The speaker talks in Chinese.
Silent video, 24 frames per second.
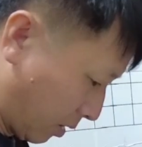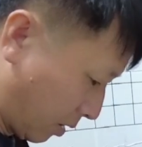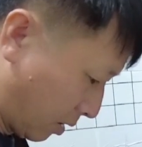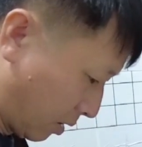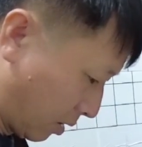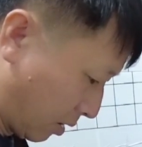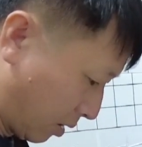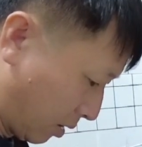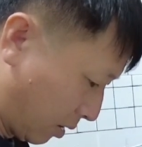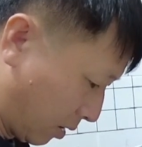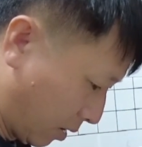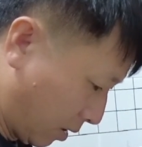
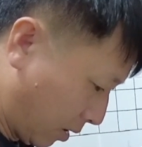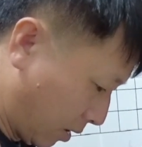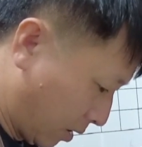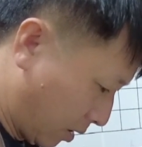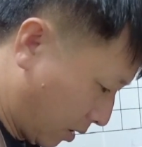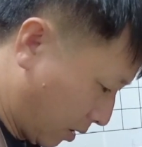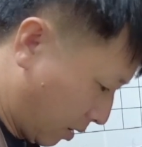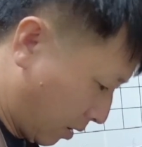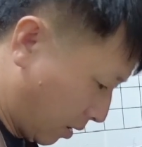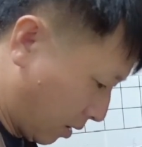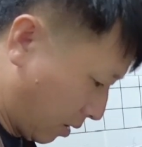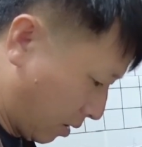姜要很
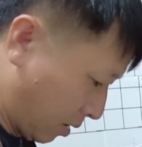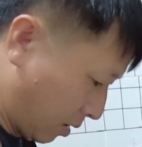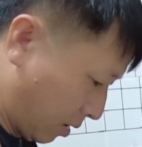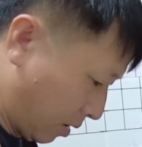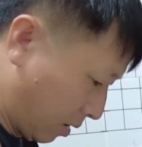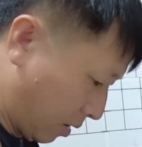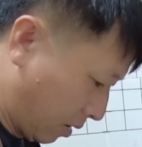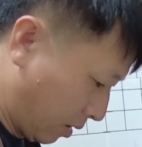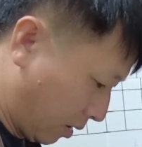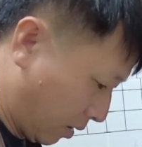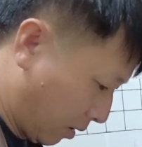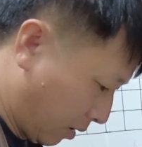多才可以
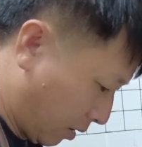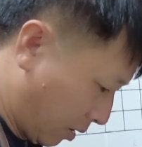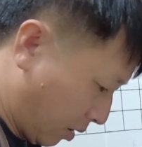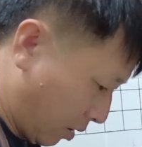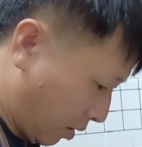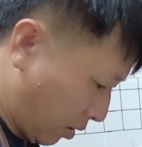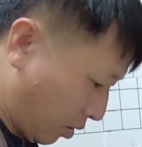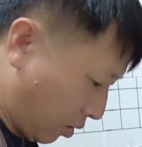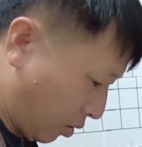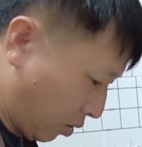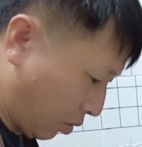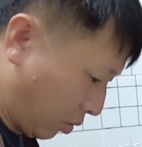哦。
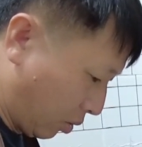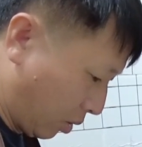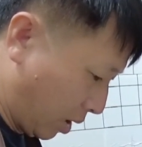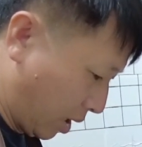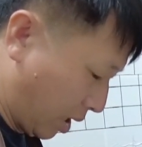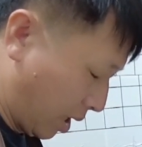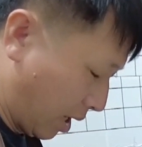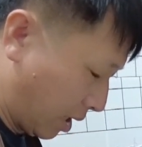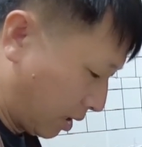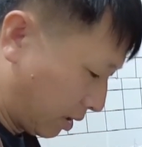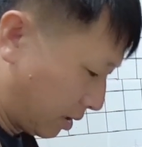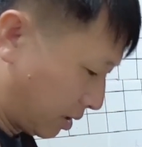对
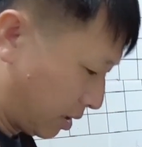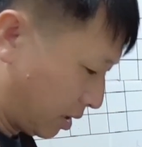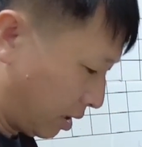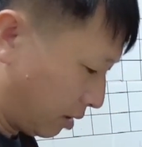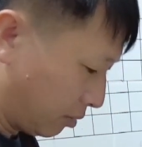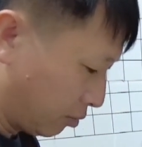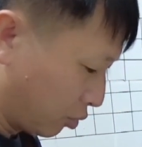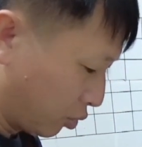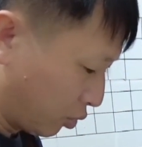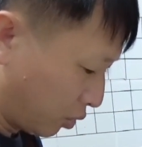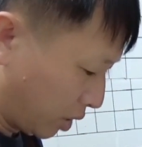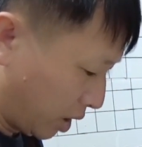呀，姜
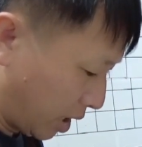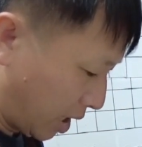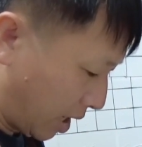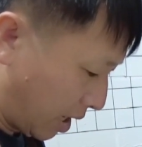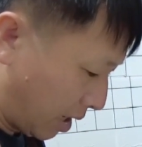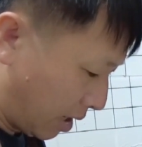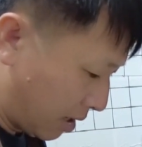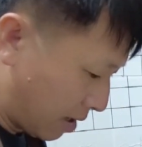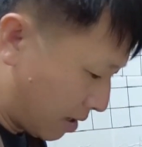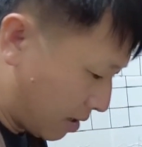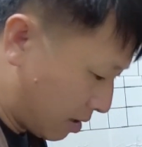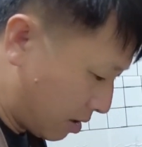母
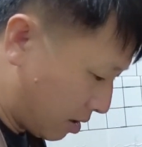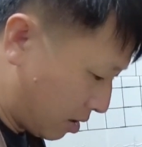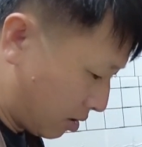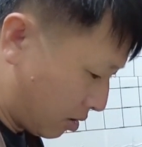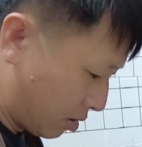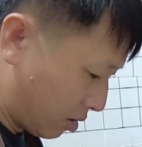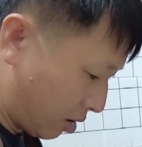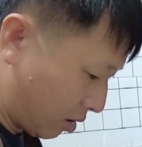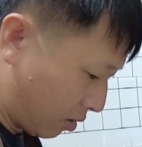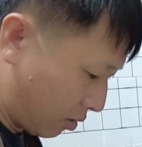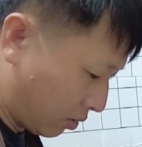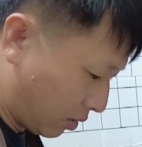鸭
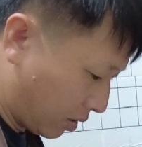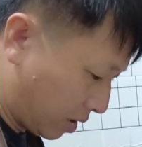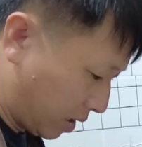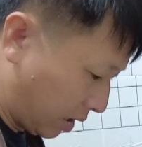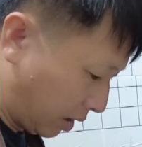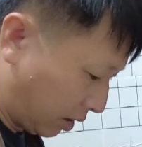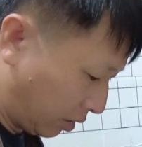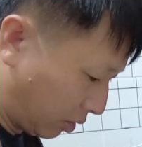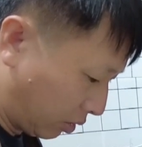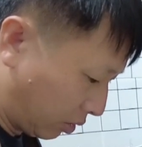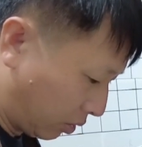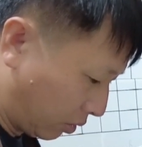就要
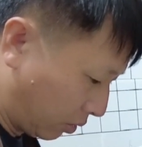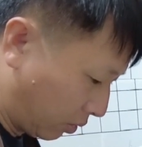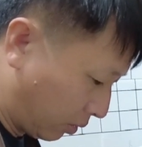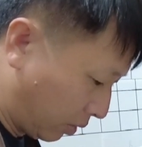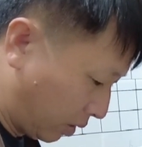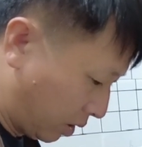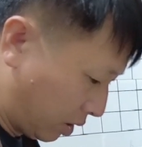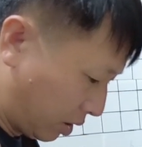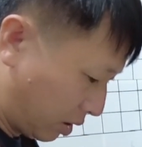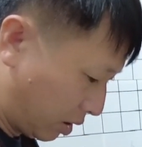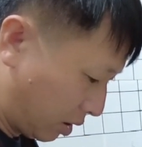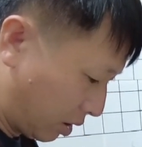姜多
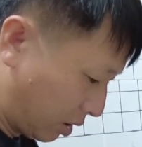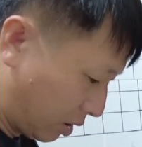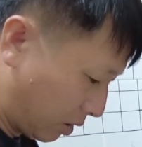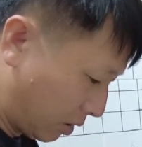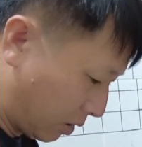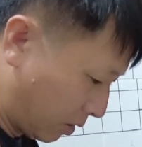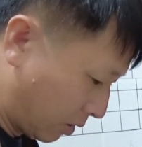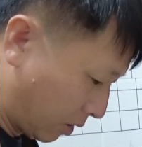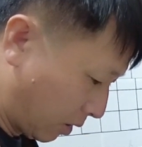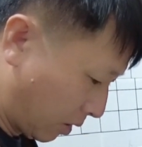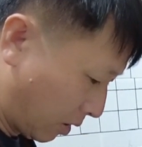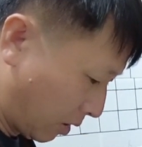一些。
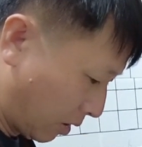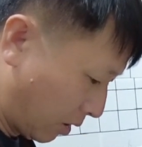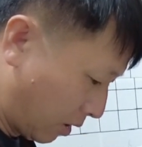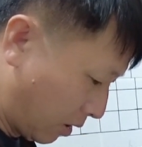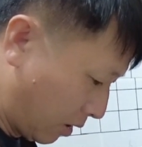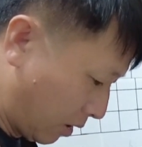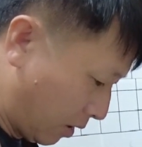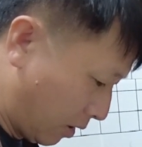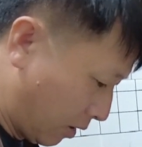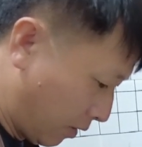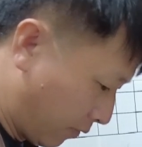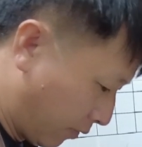
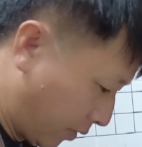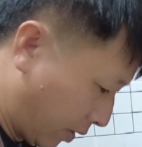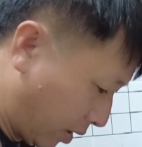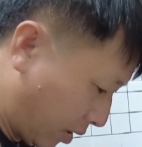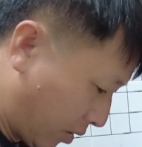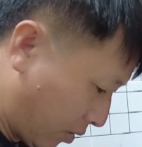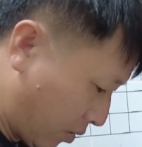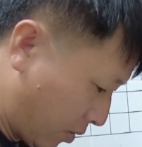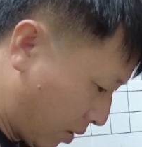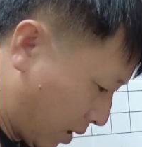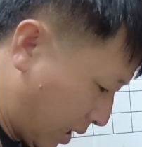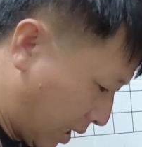反
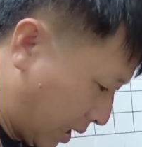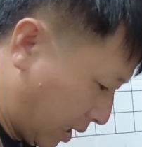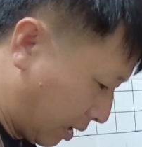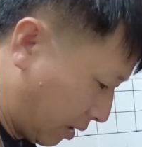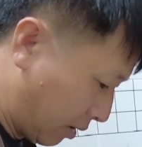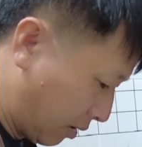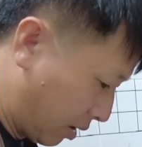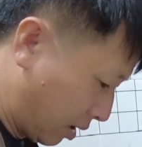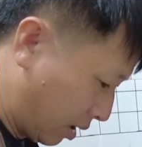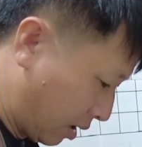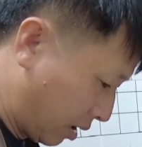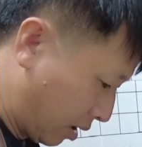正我看
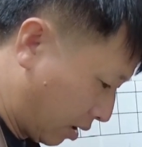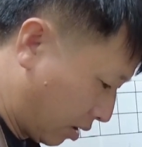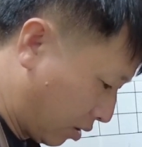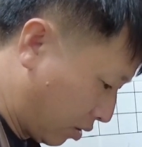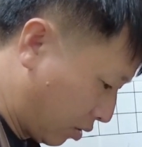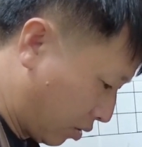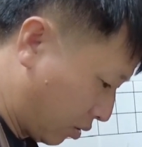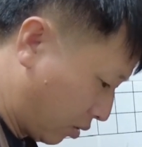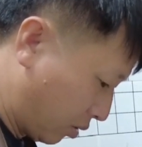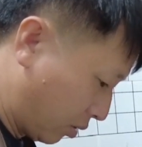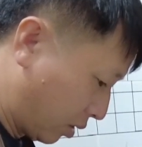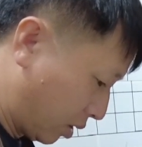到人家
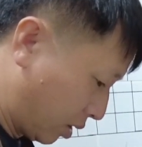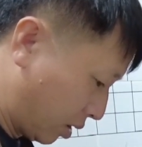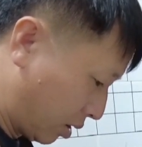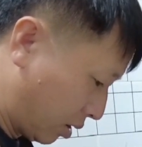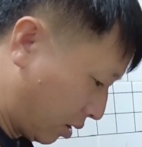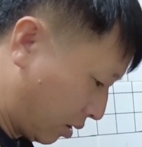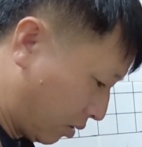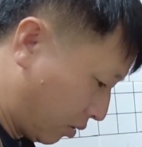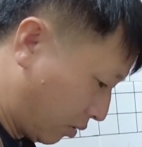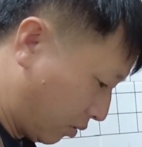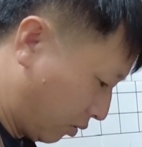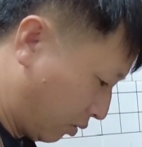做的时
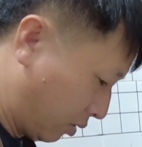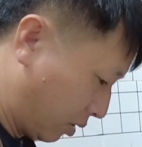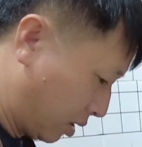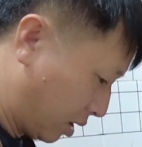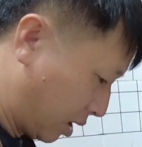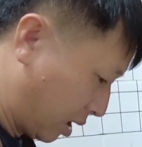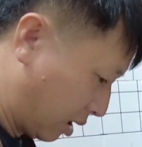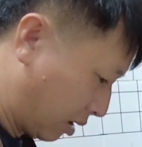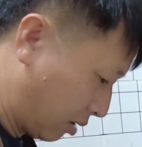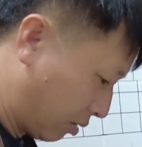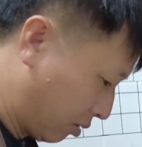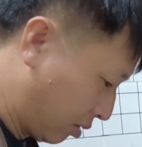候
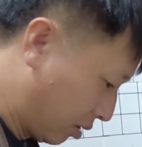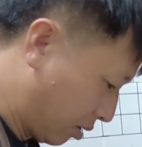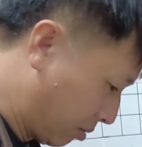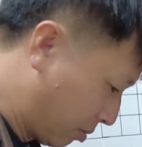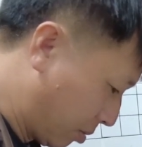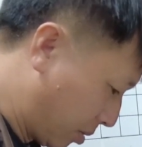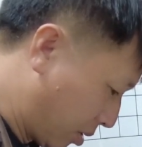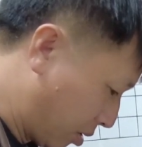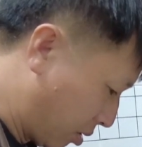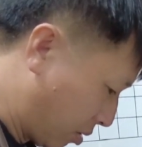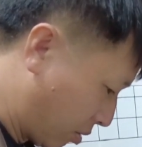姜特别